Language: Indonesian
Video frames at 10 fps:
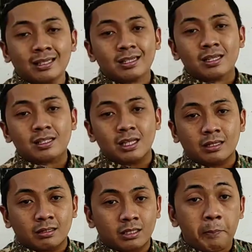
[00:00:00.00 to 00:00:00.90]

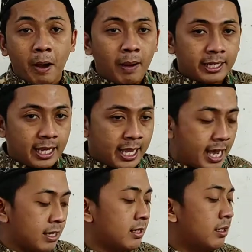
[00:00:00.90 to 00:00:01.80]
translate di bawahnya ya
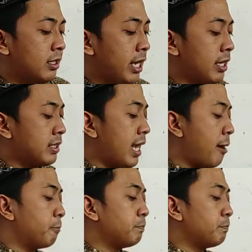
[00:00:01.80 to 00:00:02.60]
oke siap